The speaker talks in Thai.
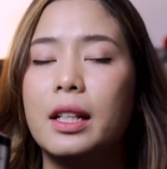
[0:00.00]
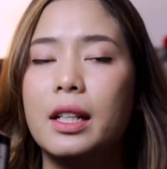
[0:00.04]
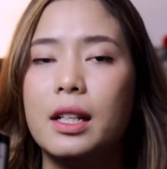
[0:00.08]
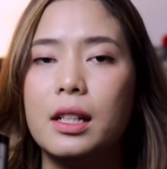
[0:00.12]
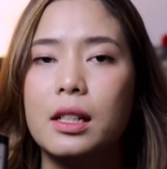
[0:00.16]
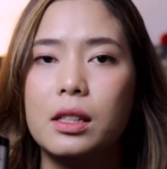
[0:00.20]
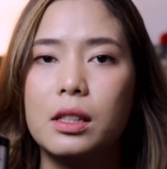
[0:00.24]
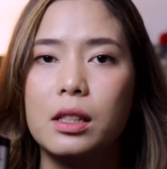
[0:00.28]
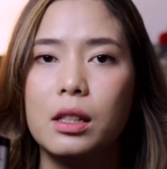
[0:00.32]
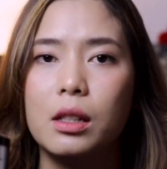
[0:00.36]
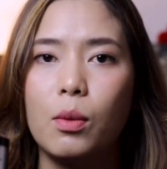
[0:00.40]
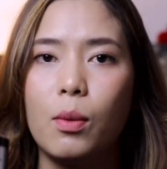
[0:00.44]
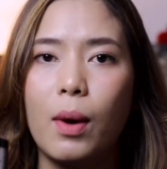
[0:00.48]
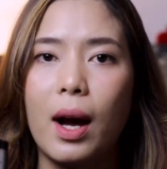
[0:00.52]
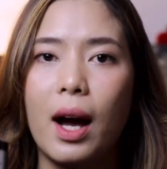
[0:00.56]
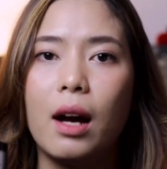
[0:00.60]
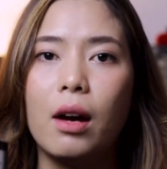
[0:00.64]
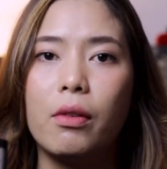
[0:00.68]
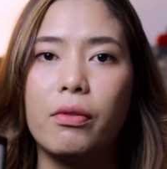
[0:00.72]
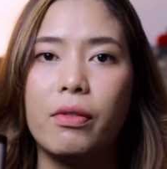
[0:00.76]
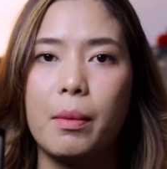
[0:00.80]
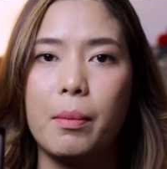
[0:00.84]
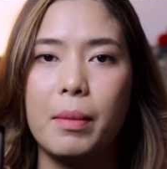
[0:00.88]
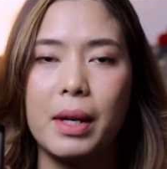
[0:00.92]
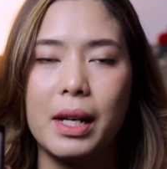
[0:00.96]
ที่ชื่อว่า
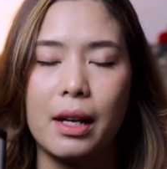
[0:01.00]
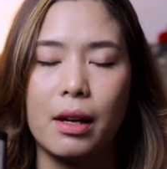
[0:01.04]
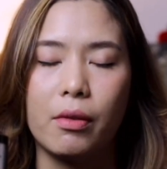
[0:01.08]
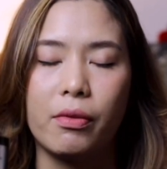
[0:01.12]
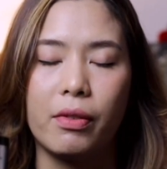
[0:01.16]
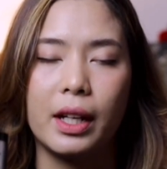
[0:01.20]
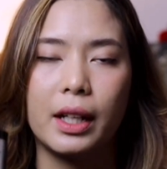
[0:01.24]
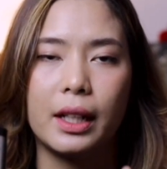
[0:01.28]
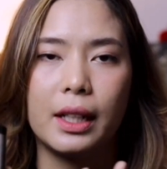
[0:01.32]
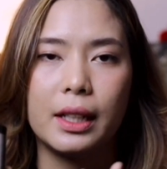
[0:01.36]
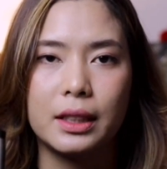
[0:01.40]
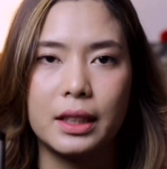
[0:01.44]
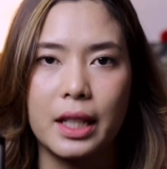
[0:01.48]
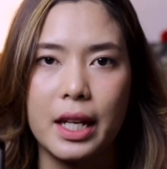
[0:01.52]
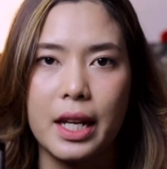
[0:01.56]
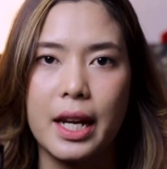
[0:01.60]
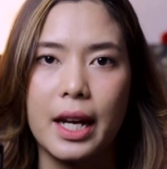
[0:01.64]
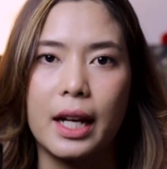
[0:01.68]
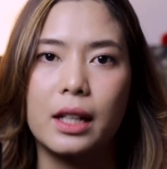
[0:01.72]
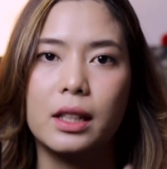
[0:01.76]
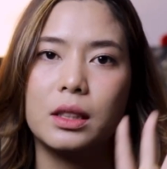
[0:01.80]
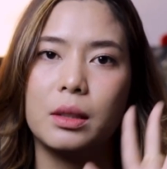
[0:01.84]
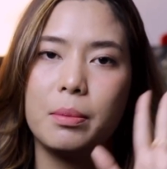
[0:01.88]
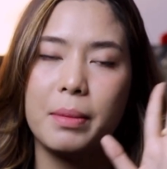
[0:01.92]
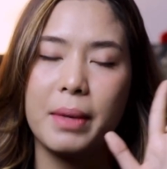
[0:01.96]
Familia Fantasy
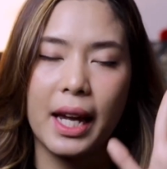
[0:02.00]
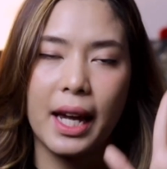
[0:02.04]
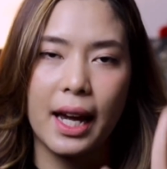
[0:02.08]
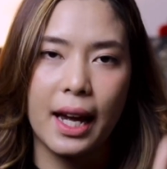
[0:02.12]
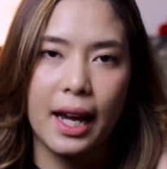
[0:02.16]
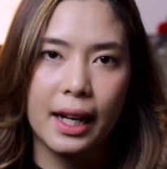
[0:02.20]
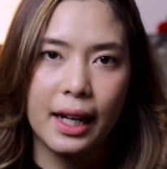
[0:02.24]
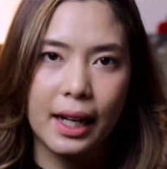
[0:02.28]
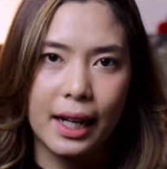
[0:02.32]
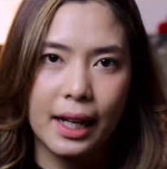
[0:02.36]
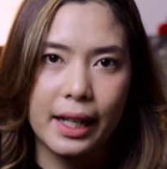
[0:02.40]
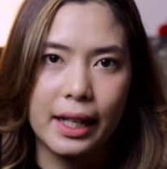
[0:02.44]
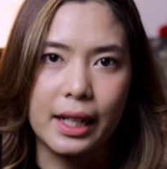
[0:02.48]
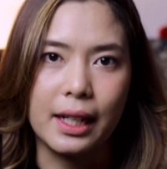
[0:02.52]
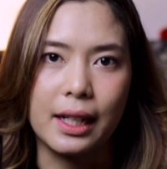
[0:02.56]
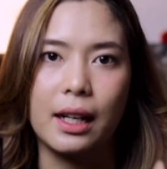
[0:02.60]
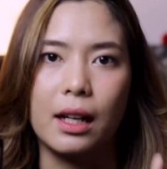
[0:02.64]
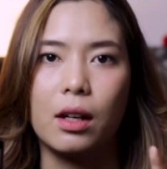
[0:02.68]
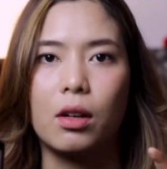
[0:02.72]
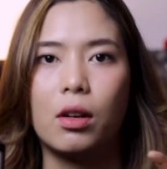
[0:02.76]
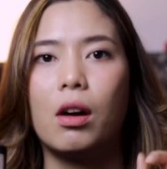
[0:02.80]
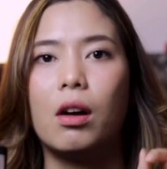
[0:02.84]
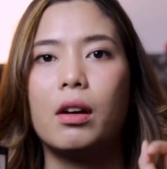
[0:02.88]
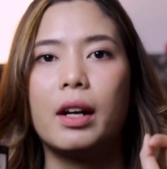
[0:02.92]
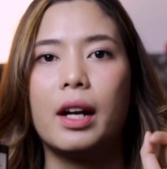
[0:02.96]
เขาจะมีห้ากลิ่น
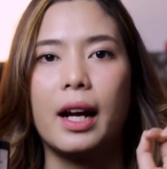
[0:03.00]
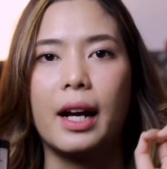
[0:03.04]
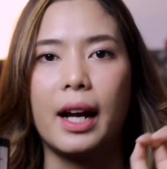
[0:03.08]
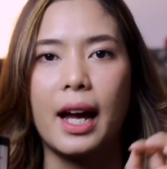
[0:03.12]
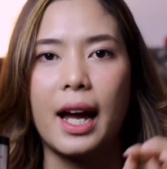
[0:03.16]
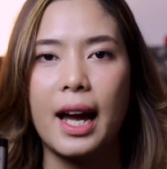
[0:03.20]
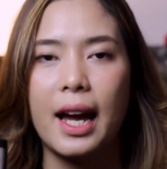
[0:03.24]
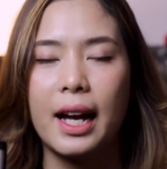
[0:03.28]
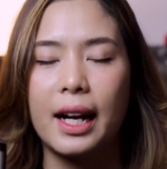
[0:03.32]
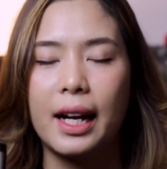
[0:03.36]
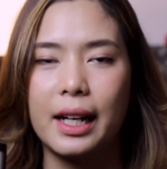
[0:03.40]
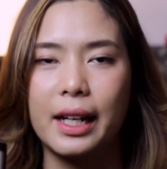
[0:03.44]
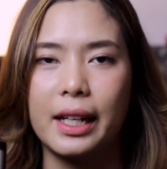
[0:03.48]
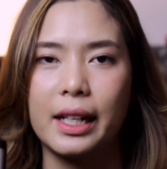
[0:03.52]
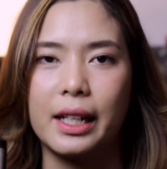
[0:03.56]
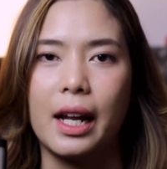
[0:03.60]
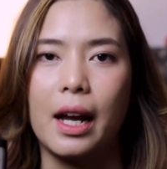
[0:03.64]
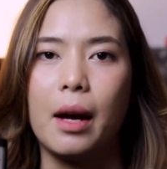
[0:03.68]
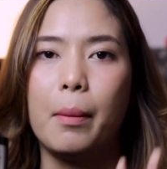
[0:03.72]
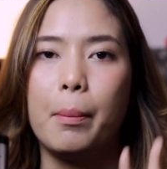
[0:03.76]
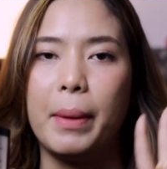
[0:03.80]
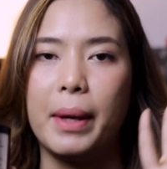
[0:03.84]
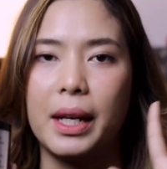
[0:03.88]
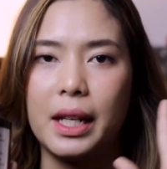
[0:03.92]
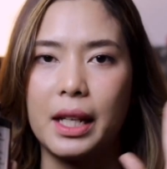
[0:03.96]
แล้วก็ทั้งห้ากลิ่น
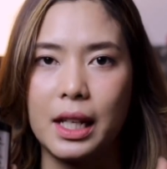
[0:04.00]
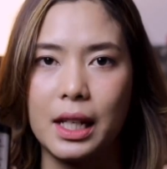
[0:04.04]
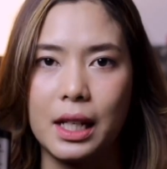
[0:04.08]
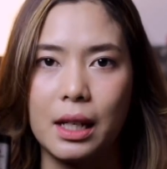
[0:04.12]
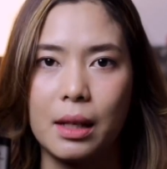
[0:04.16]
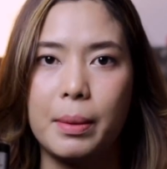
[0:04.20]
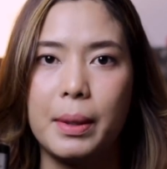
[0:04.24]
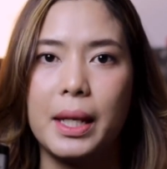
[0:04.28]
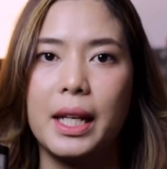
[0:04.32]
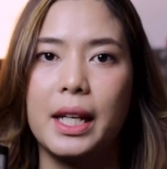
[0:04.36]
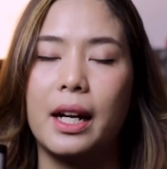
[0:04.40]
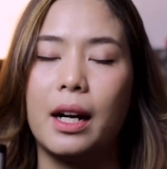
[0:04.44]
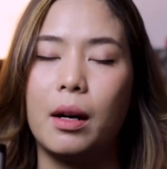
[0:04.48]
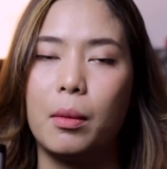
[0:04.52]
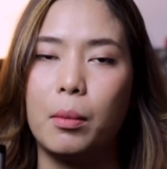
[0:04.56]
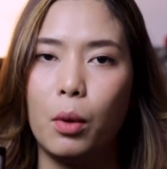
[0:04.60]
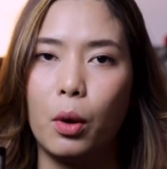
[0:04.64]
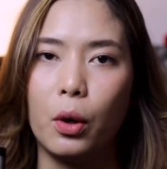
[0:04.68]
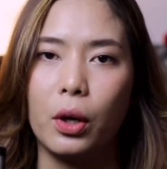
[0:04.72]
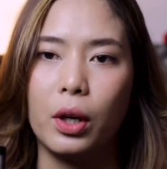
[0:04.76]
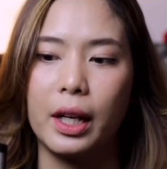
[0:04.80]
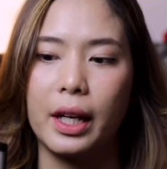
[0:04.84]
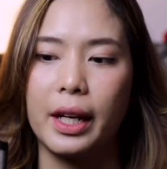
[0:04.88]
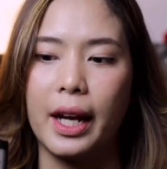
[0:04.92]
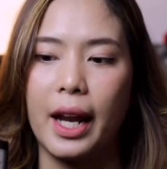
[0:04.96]
อ่ะเป็น อี ดี พี ทั้ง
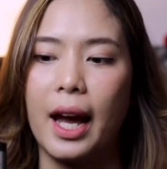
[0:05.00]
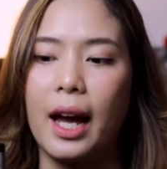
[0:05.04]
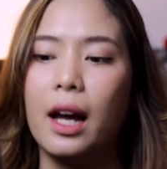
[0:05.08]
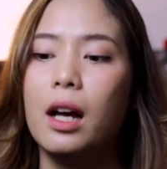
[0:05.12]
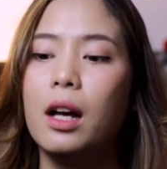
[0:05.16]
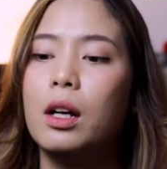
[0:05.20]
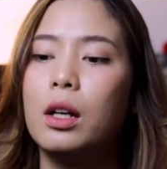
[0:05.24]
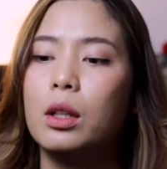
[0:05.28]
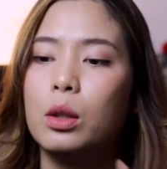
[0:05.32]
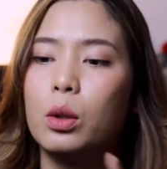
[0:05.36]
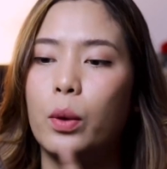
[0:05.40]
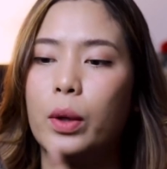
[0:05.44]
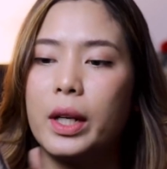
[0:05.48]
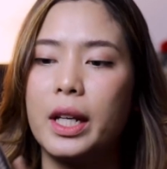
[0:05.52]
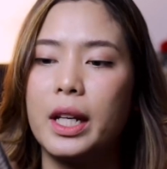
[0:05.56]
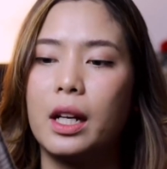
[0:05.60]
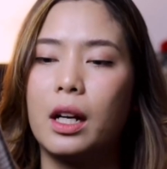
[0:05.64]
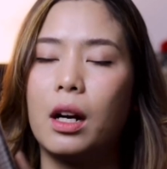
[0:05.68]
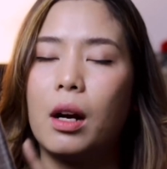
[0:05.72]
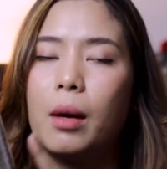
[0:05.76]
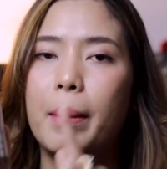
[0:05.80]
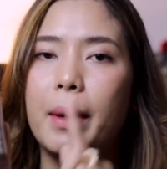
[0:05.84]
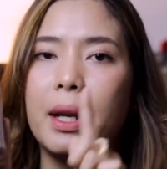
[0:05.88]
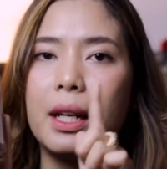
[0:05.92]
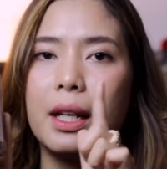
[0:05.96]
หมดเลยนะตัวนี้
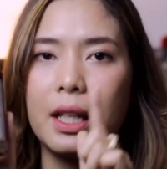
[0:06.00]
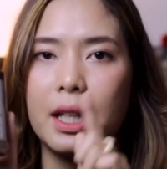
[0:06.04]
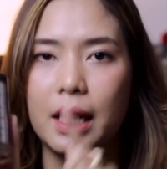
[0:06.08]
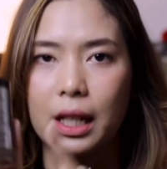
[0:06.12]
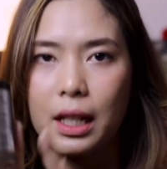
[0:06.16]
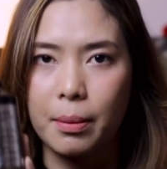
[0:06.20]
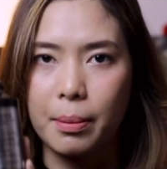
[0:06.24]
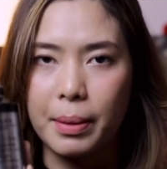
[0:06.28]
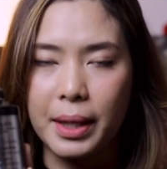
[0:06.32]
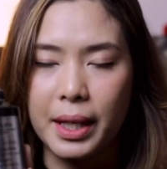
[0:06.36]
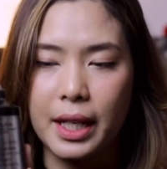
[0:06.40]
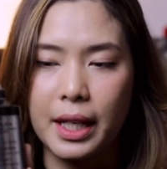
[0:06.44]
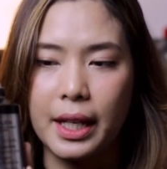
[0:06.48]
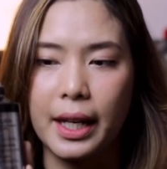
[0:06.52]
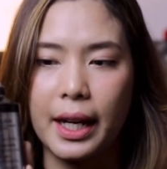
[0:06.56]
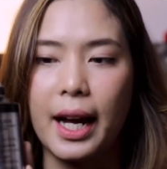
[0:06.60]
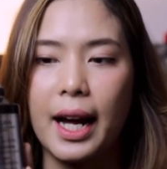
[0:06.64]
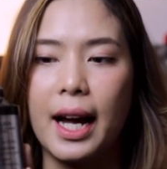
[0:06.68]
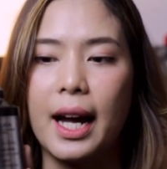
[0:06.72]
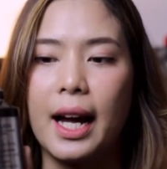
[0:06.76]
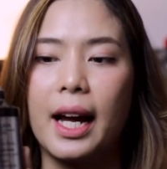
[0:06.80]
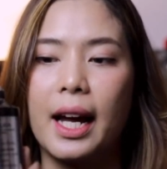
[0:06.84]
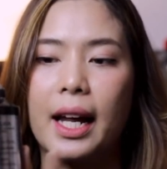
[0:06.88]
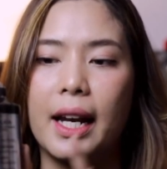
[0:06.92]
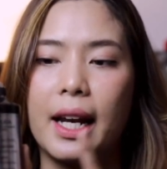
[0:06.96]
ก็เป็น อี ดี พี
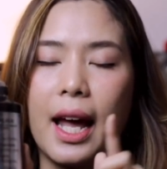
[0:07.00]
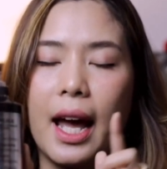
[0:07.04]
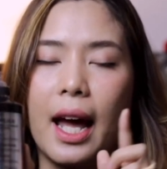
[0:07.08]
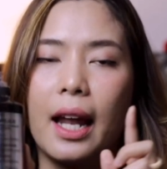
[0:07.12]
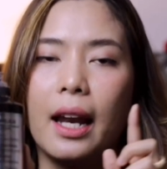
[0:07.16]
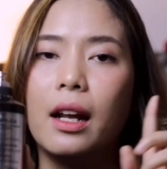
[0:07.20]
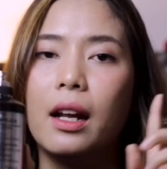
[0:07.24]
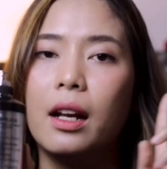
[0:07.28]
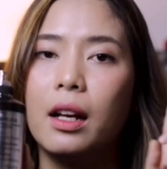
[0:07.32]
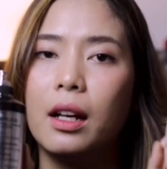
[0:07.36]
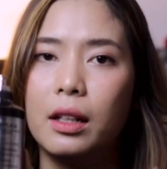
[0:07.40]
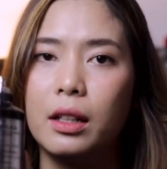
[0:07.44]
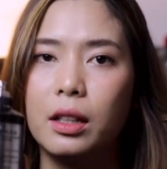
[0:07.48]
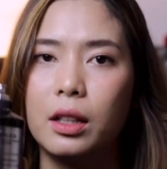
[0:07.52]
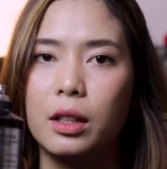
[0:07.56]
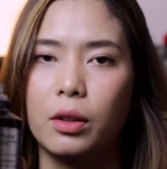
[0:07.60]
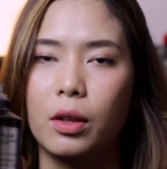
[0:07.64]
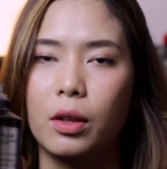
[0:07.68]
ค่ะขนาดหนึ่ง